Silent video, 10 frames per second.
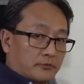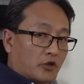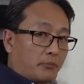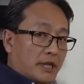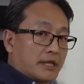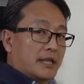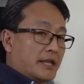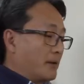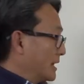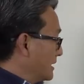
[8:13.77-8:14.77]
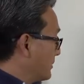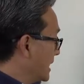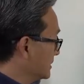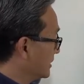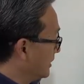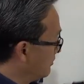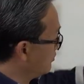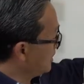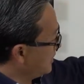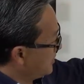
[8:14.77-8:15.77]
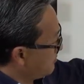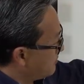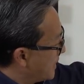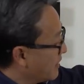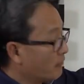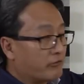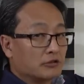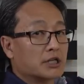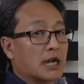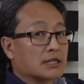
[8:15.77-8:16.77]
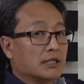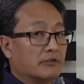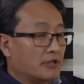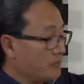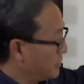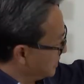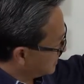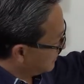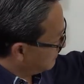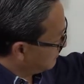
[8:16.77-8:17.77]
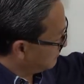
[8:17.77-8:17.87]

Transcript: Só para entender a matemática, eu pego o fluxo de caixa livre da empresa,